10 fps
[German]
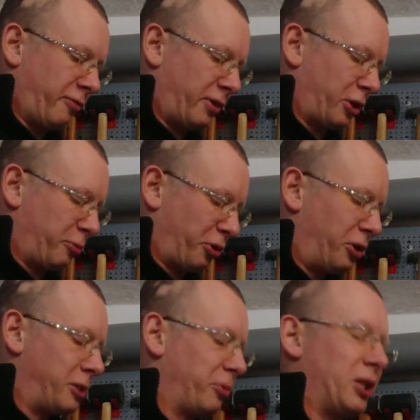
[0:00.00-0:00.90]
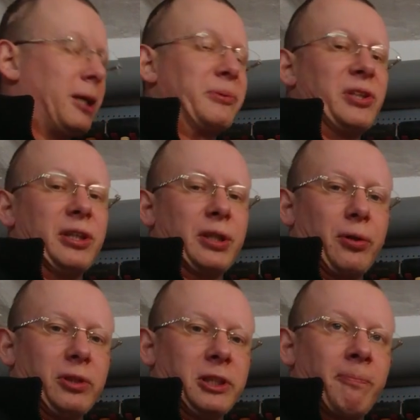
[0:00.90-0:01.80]
Warum Rollen mit Absicht
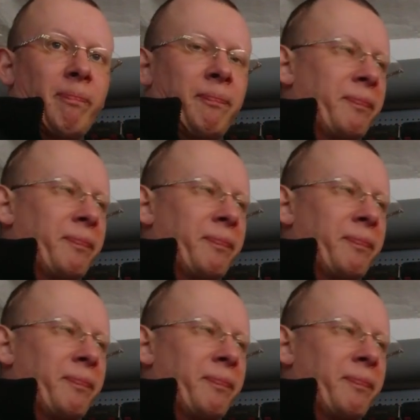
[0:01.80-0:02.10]
rollen?